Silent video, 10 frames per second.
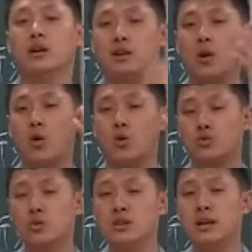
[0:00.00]
由
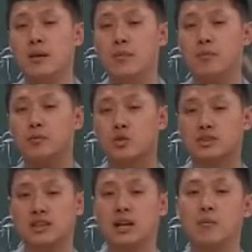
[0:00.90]
军人总
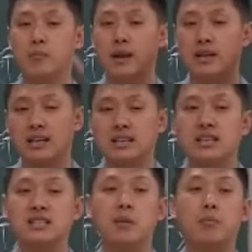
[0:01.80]
司令变成了
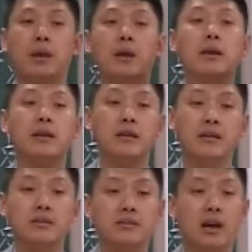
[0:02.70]
一介平民
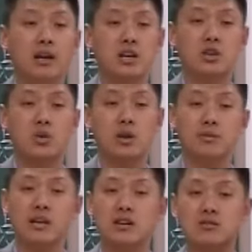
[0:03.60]
啊！这个时候你
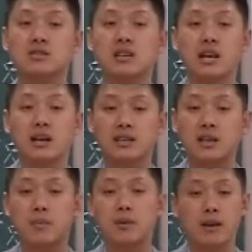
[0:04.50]
不再是总司令了，一
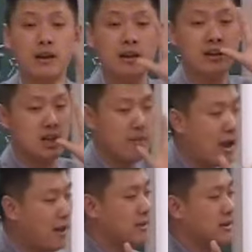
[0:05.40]
介平民。且
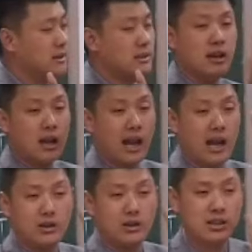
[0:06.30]
慢，还
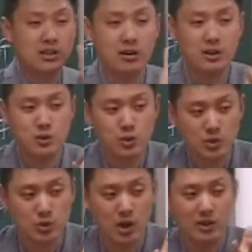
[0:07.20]
有一件事儿你需要
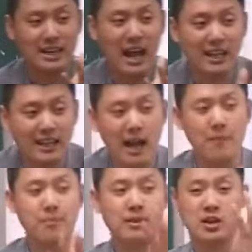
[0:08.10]
需要你干的
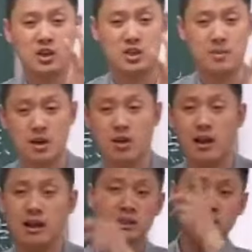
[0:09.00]
什么事儿
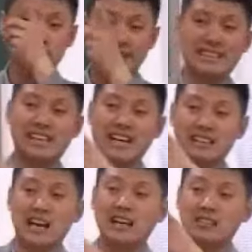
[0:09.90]
呢？解
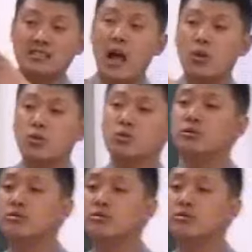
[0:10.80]
散大陆军